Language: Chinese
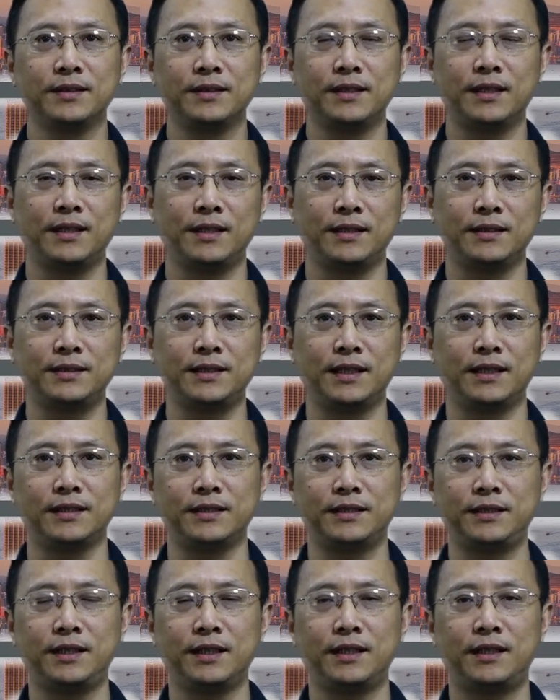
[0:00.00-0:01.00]
啊，讲
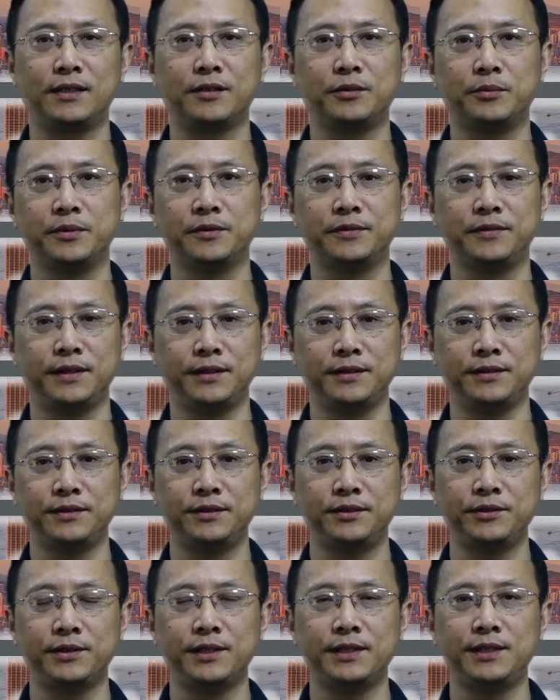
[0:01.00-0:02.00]
第二个部分，
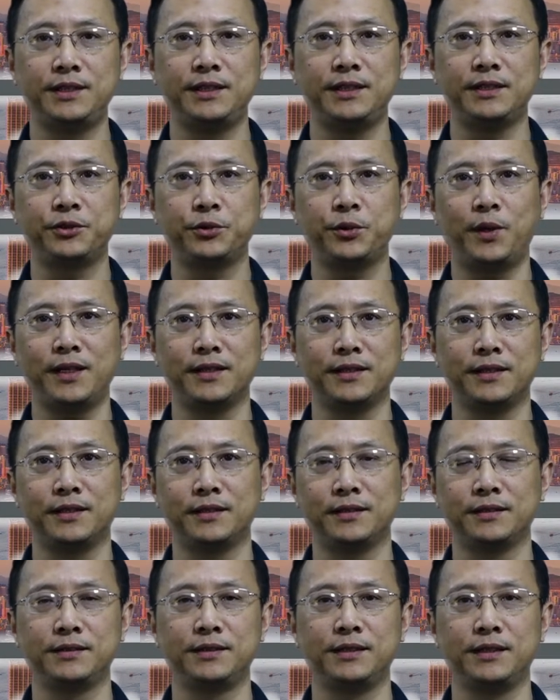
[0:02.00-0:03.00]
就是计算的
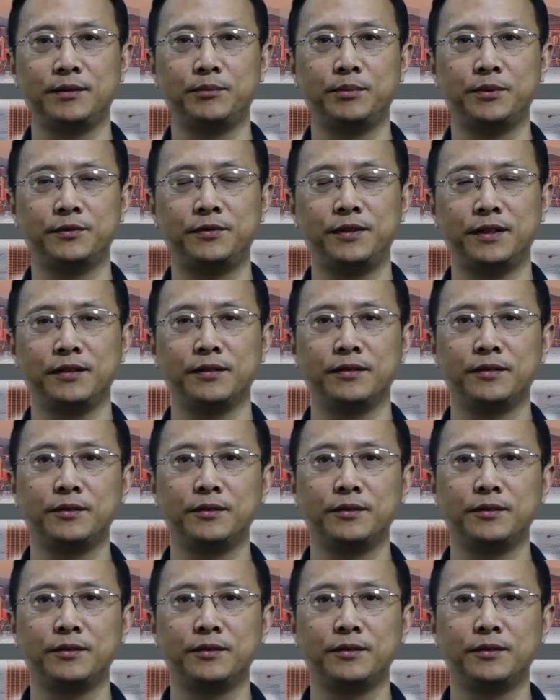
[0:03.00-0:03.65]
这个部分。